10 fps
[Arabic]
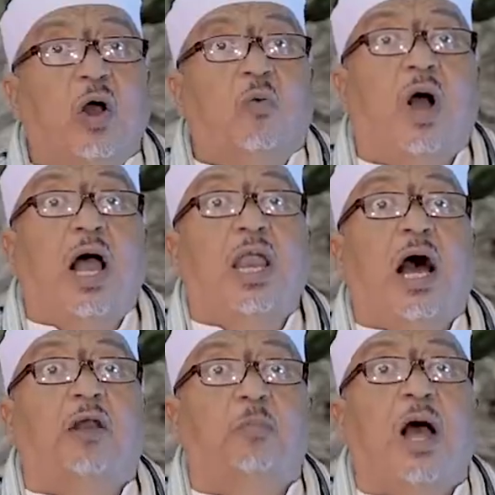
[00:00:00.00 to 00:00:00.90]
وعلى
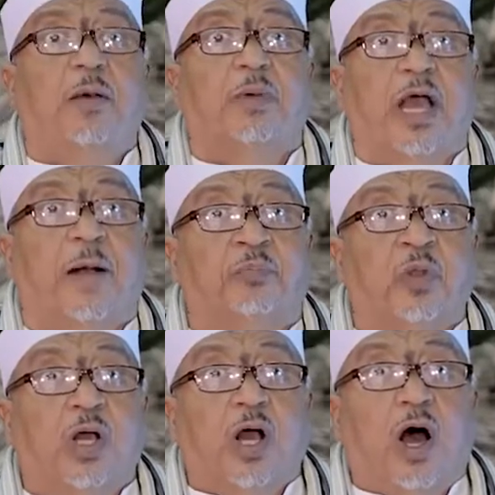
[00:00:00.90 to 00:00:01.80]
أربابها
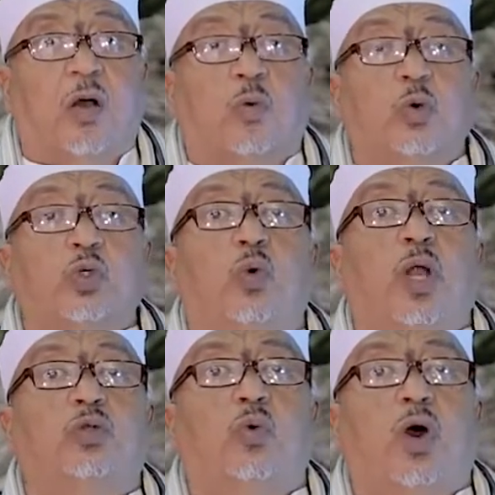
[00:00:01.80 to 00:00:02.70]

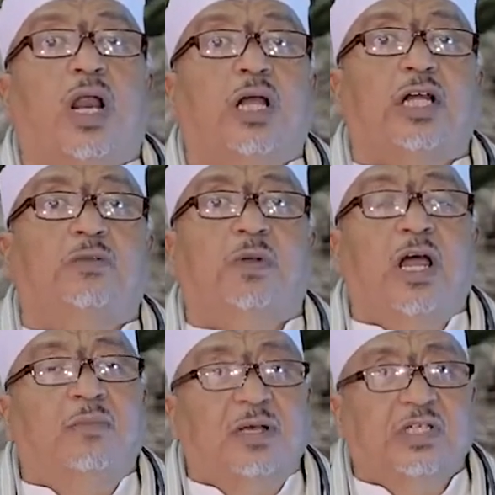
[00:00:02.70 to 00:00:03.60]
الرجولة خرجت من
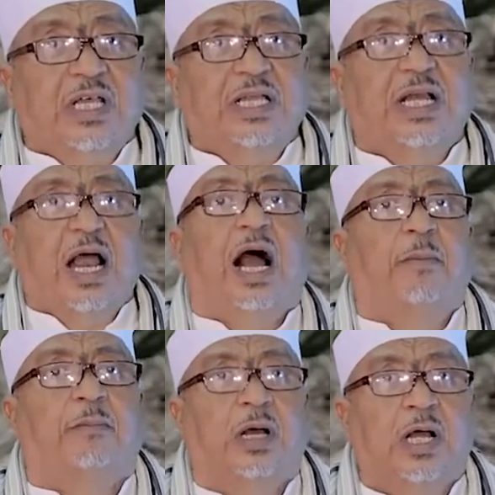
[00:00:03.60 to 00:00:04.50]
المسجد
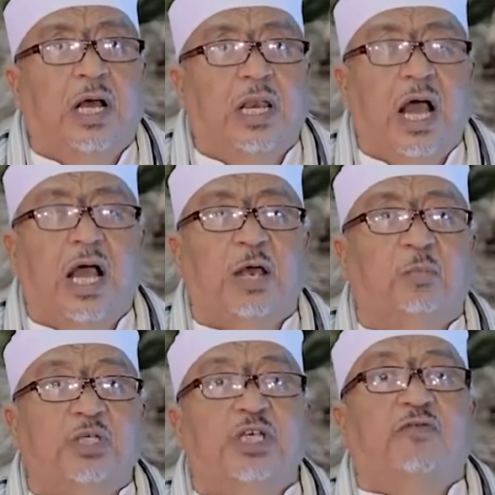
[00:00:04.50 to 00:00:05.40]
نعم
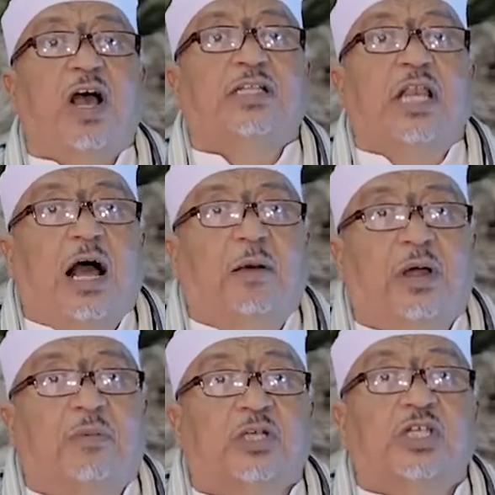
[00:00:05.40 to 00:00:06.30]
لكن بصفات
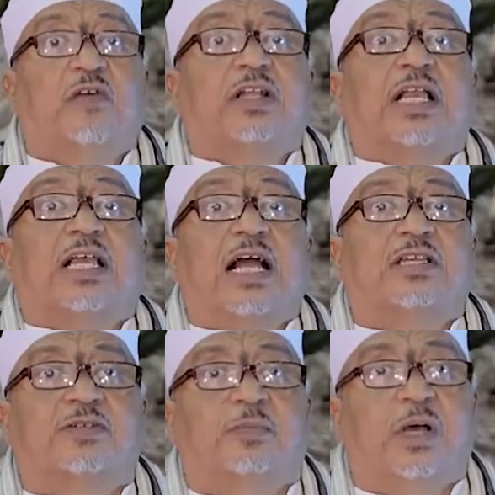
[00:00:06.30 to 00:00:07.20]
العمل بصفات
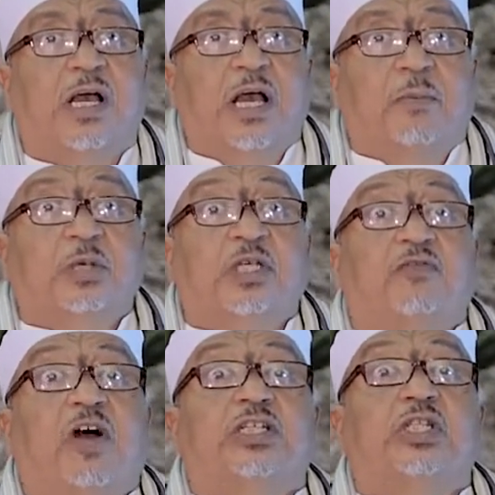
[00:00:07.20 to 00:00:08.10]
الكسب
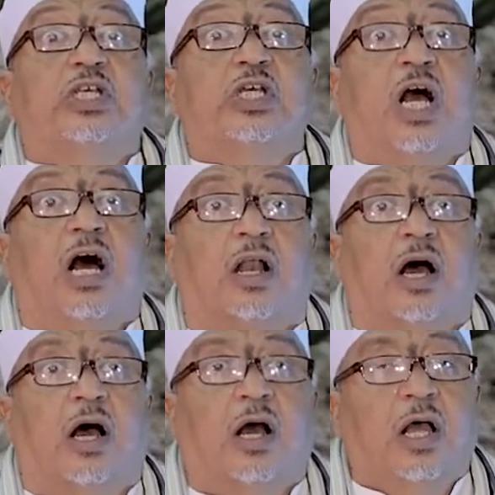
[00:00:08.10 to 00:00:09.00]
بصفات
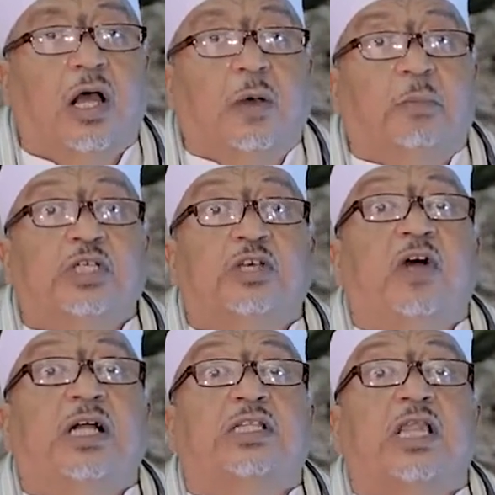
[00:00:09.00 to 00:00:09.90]
التجاره
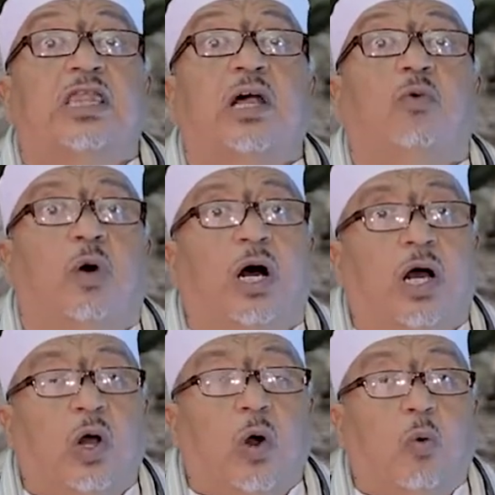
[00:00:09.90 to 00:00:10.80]
بصفات الثروه
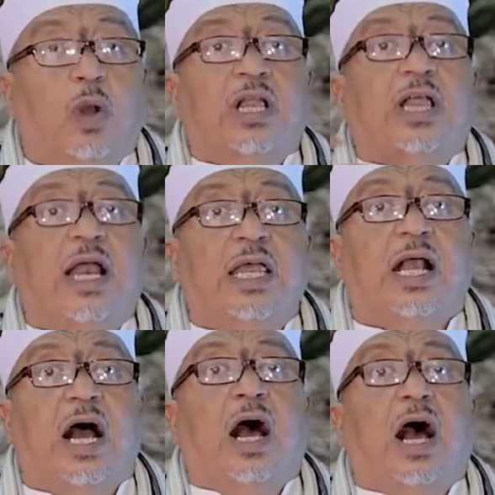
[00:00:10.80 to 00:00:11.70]

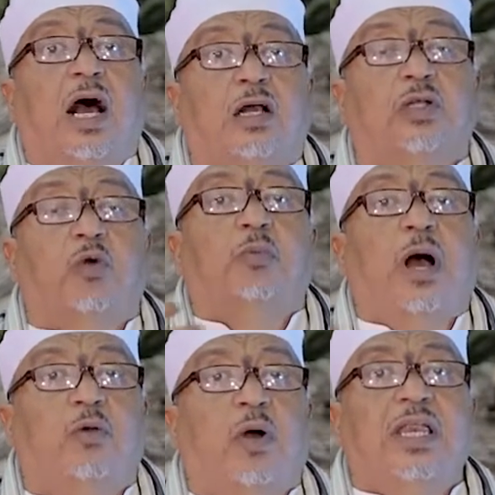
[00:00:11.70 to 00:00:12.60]
ولذلك اخطر
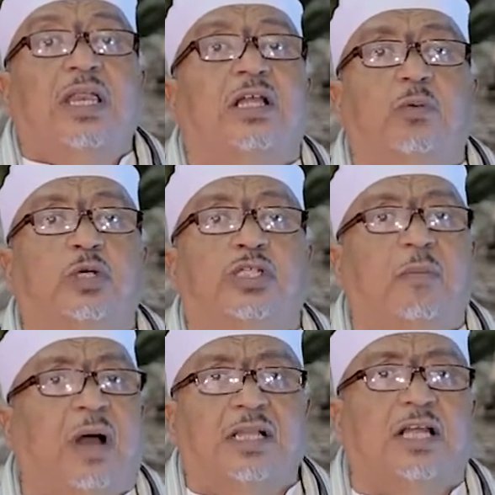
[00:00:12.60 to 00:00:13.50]
ما يهدد
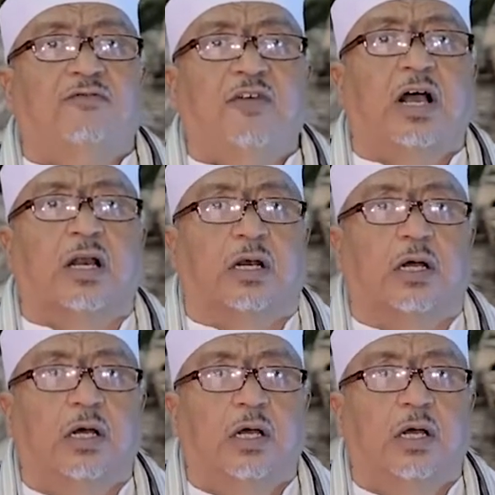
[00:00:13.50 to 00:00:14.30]
المجتمعات الفقر